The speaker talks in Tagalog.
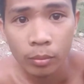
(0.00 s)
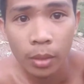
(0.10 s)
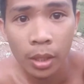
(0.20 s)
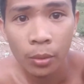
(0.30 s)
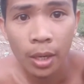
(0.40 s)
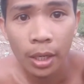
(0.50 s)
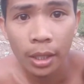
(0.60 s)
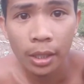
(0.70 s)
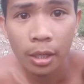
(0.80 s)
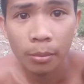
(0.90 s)

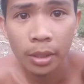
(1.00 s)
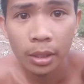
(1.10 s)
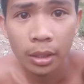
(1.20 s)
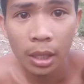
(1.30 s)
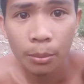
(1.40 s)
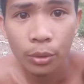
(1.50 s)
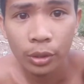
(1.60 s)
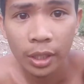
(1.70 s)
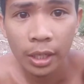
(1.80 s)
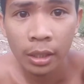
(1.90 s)
mahiwaga naming
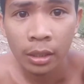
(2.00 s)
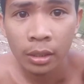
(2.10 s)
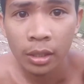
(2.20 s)
kamote.